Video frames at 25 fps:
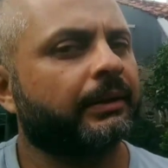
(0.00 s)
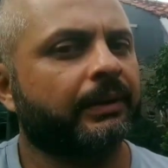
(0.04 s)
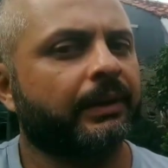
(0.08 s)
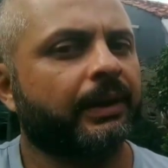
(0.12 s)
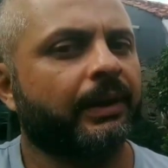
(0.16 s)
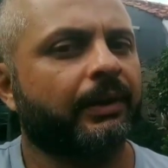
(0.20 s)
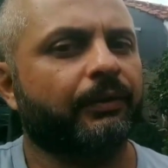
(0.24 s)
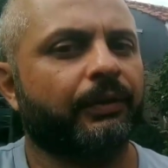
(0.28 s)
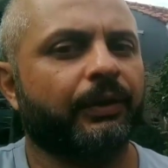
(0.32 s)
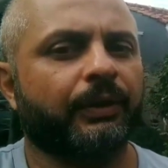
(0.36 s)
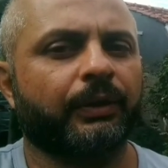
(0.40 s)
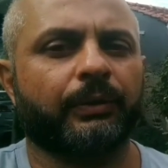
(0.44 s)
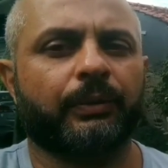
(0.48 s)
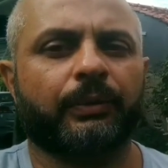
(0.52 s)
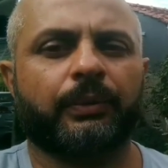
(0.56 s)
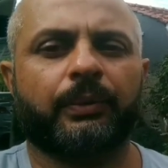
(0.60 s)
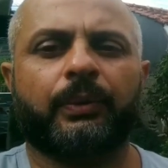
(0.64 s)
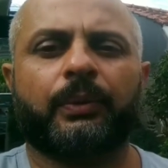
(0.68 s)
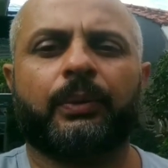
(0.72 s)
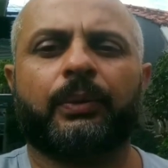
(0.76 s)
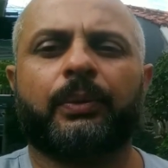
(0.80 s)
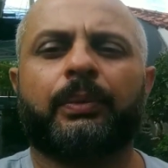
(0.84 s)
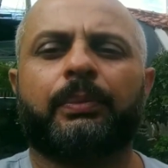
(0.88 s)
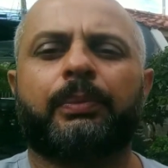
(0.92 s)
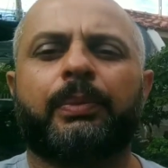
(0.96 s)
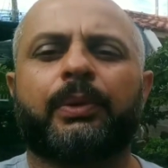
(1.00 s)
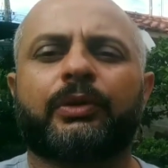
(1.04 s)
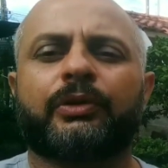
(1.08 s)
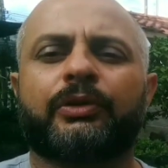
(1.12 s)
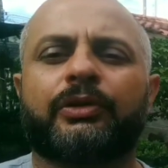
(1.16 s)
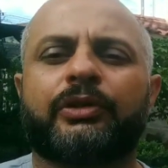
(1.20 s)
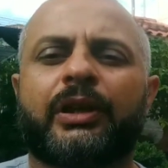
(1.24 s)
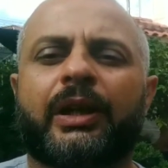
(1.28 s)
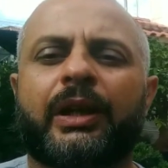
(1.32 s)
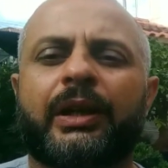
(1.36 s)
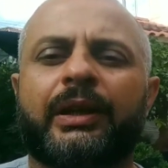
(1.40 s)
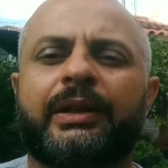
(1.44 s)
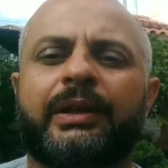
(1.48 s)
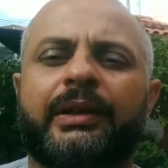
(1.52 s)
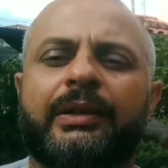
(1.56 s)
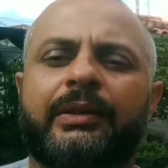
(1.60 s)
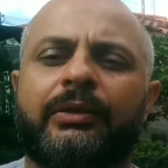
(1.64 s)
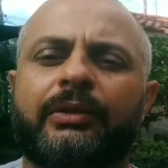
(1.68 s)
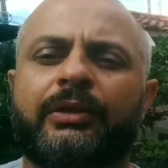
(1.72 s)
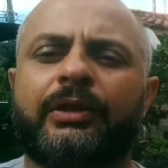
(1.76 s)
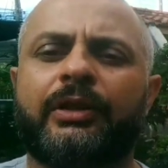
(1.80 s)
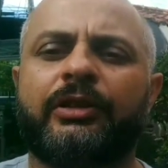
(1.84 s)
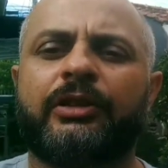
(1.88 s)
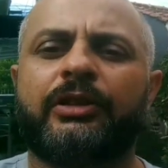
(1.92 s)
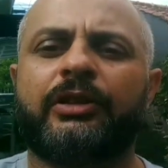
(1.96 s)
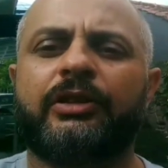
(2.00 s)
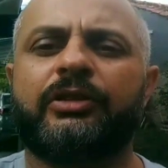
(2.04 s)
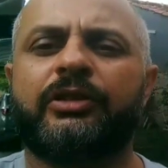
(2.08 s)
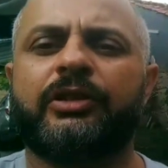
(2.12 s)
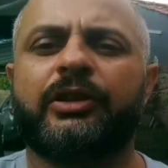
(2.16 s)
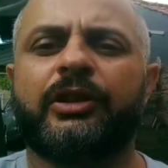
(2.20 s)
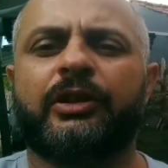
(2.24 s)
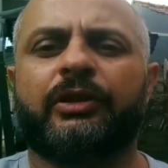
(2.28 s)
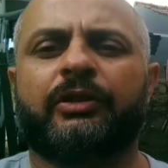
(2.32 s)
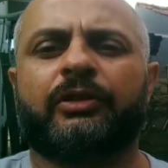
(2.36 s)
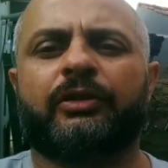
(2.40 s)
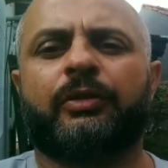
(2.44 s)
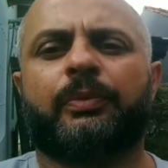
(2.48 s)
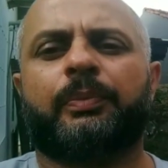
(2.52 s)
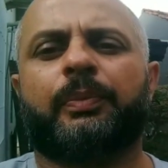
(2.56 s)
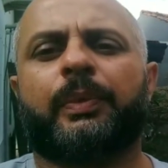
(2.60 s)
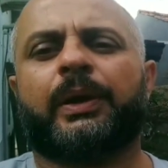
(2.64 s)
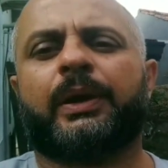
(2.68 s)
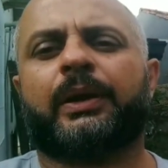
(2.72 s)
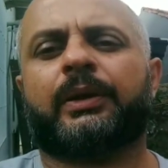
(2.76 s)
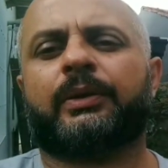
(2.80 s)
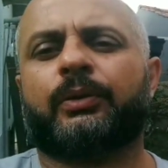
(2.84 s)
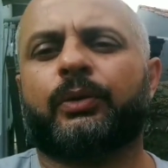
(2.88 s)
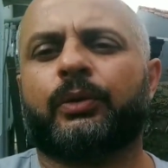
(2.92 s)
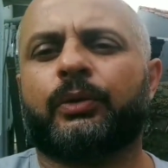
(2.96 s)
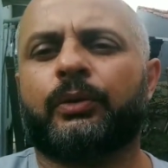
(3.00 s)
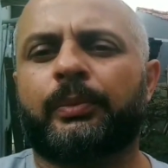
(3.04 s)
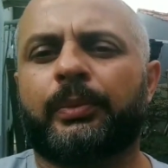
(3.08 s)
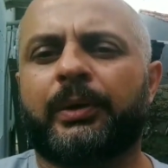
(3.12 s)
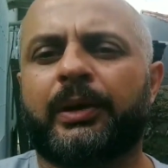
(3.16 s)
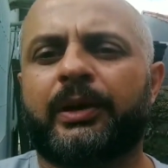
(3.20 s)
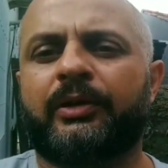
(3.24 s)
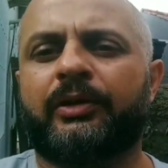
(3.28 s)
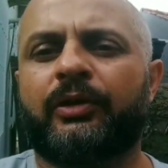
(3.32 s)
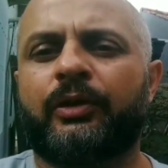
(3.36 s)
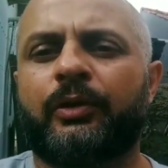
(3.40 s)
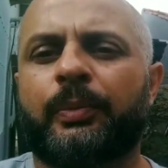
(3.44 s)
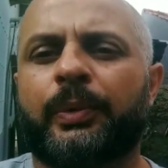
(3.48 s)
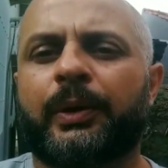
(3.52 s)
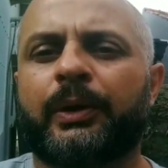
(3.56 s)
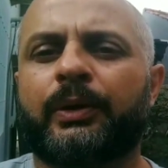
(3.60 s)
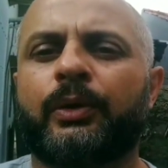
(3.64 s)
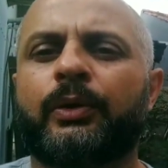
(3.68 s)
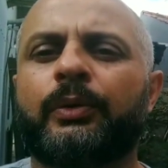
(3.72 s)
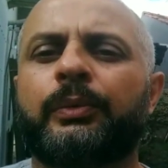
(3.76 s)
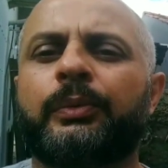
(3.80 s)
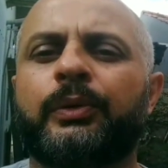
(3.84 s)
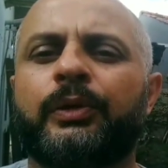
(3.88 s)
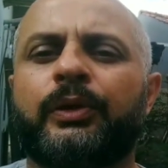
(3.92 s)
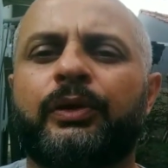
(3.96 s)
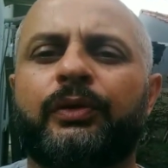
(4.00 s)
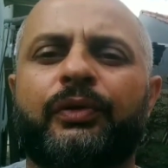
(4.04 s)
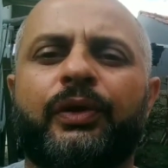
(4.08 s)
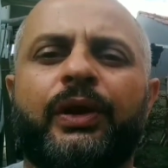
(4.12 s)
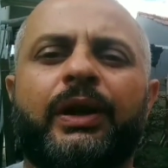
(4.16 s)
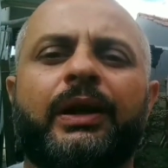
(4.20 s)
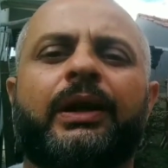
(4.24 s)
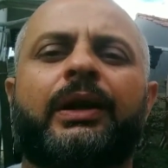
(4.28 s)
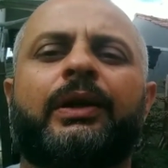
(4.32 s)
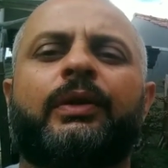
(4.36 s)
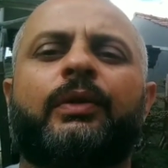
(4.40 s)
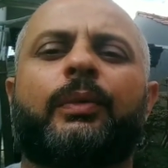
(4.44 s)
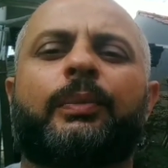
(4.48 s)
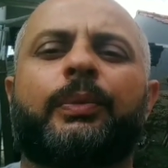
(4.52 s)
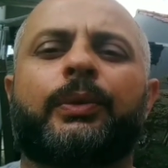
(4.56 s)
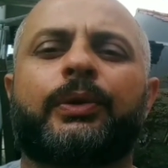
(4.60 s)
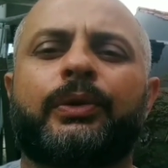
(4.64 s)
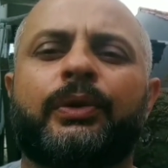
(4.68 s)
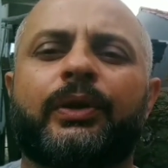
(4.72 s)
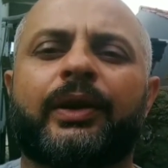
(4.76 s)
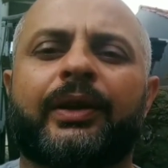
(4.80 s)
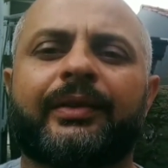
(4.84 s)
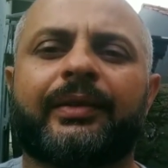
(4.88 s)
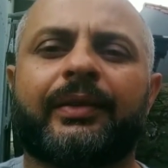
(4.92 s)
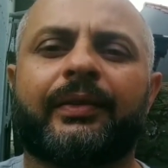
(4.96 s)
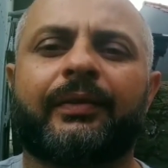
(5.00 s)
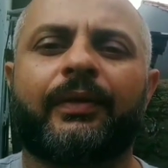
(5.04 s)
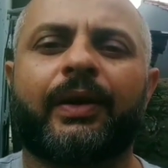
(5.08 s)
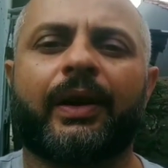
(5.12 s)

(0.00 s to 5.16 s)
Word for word: levando o bonsai de iniciante para todo o Brasil e para todo mundo que fala a língua portuguesa.